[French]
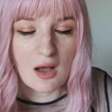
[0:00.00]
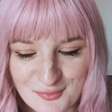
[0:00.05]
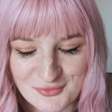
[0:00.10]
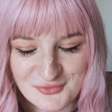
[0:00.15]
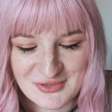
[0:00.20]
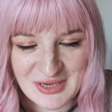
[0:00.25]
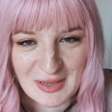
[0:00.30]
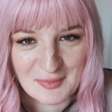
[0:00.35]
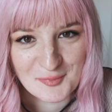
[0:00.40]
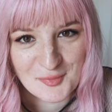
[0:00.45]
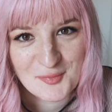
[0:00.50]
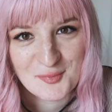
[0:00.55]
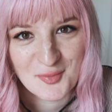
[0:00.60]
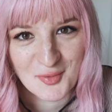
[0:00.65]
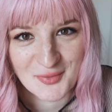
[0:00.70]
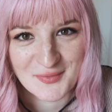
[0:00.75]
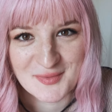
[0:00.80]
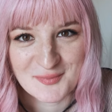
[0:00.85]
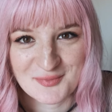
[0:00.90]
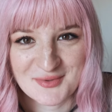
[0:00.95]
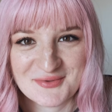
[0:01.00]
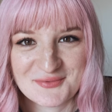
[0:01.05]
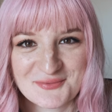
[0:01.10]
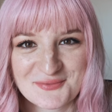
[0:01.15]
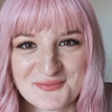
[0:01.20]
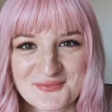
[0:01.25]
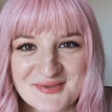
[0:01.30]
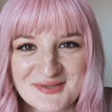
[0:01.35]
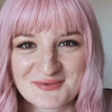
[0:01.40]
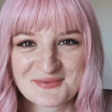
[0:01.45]
En plus j'ai un peu peur des
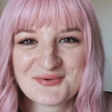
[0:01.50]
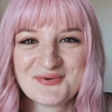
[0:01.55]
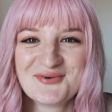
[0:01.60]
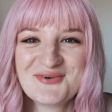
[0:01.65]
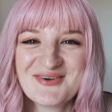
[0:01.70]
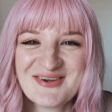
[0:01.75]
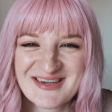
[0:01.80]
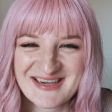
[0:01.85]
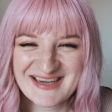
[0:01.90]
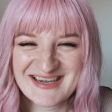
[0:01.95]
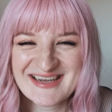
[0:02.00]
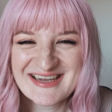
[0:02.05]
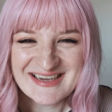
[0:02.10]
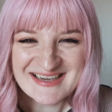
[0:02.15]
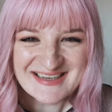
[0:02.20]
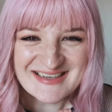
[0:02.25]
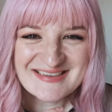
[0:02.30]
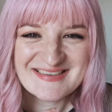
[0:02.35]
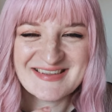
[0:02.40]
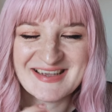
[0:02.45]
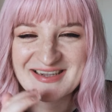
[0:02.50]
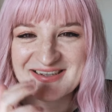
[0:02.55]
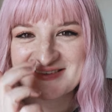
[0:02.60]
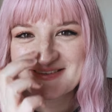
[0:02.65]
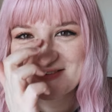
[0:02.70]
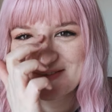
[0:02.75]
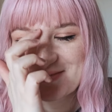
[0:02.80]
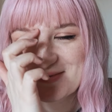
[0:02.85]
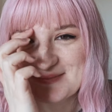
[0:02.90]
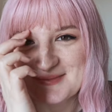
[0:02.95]
poissons je vous avoue c'est
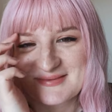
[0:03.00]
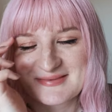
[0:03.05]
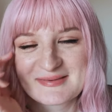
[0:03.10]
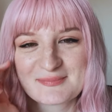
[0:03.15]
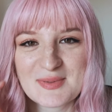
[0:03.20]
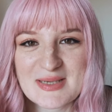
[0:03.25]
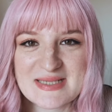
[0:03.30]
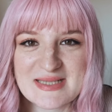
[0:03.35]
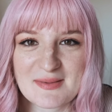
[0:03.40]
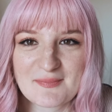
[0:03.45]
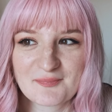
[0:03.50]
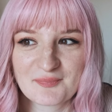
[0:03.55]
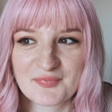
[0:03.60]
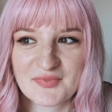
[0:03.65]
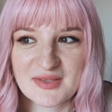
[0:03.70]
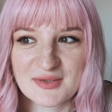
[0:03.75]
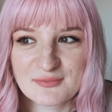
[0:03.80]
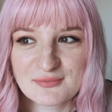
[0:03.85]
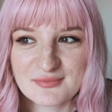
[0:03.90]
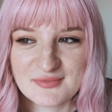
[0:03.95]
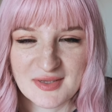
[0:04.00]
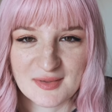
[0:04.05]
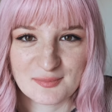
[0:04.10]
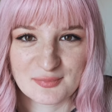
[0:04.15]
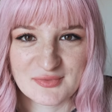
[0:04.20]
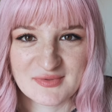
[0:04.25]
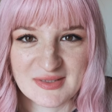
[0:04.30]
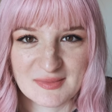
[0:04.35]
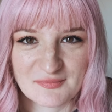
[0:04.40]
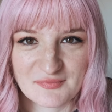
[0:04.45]
ridicule, mais je sais pas, ça me dégoûte un
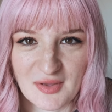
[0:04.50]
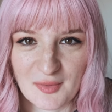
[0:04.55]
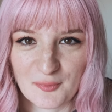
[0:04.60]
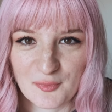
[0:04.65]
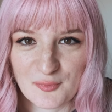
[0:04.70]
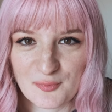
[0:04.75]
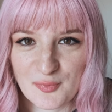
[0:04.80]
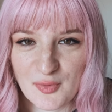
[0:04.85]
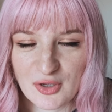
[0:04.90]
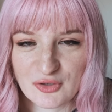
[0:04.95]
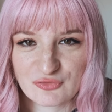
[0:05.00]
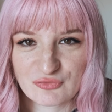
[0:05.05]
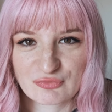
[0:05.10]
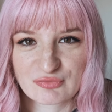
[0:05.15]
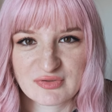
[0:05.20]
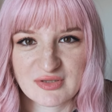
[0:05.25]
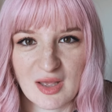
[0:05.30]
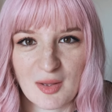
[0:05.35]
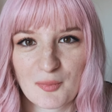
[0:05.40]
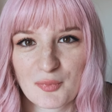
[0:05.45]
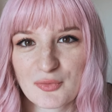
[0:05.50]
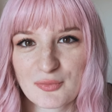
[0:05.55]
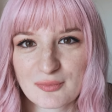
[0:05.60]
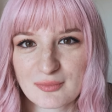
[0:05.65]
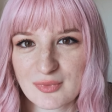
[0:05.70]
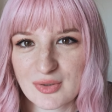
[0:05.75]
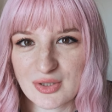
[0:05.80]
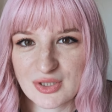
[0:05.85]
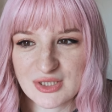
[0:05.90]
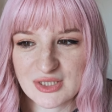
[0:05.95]
peu, ça me fait un peu peur, je trouve ça un peu
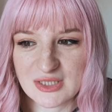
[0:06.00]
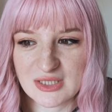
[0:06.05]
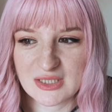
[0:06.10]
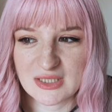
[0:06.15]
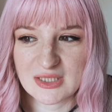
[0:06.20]
moche